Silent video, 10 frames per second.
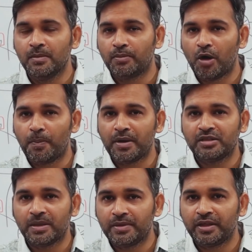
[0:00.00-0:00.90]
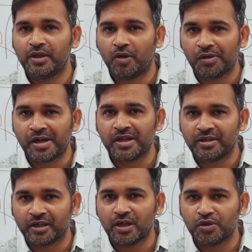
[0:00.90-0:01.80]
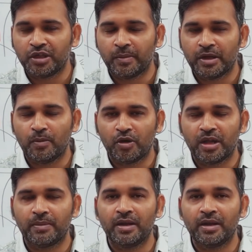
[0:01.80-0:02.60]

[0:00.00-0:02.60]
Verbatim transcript: प्रॉपर जब इनकी क्वांटिटी ज़्यादा होती है हमारी बॉडी